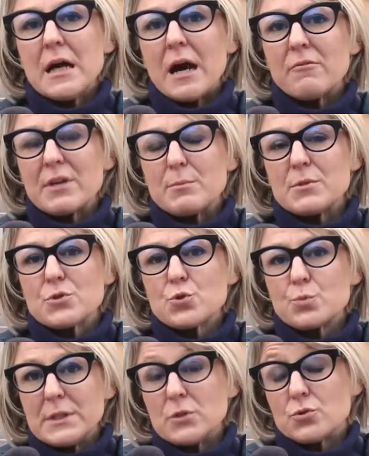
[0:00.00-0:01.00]
avrebbe
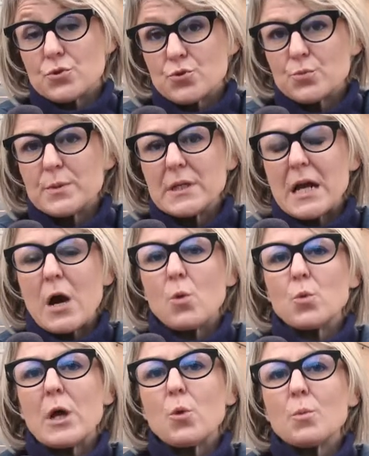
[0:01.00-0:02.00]
subito e subirà
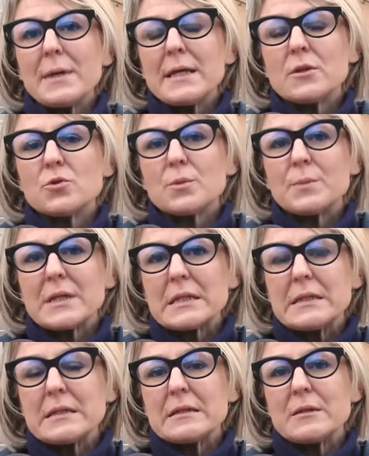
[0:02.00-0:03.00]
un aumento a
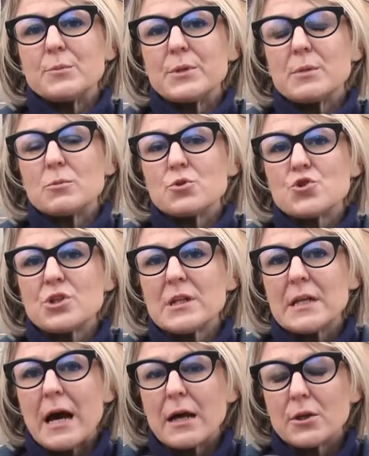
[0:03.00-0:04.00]
partire dal primo
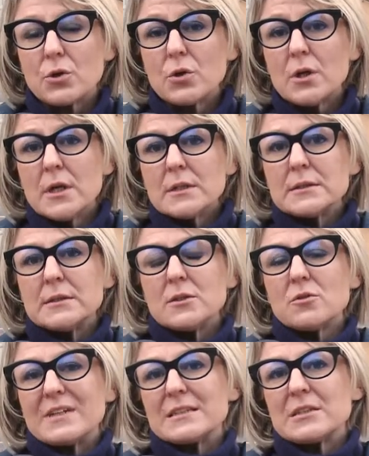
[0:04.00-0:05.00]
gennaio di
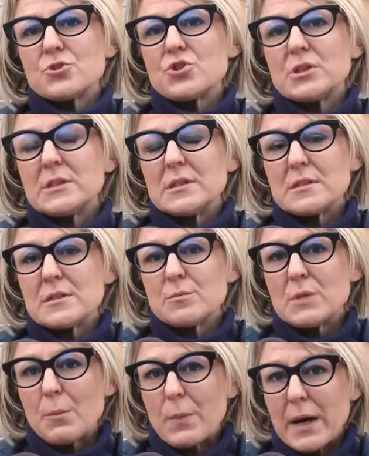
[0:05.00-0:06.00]
90
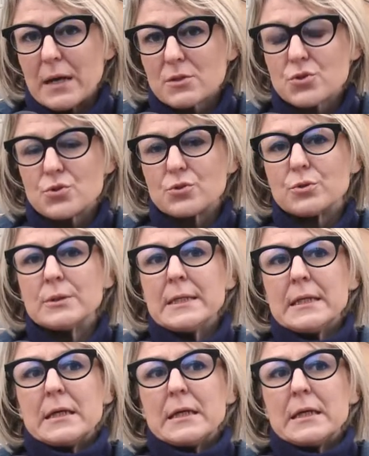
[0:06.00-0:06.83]
centesimi a pasto.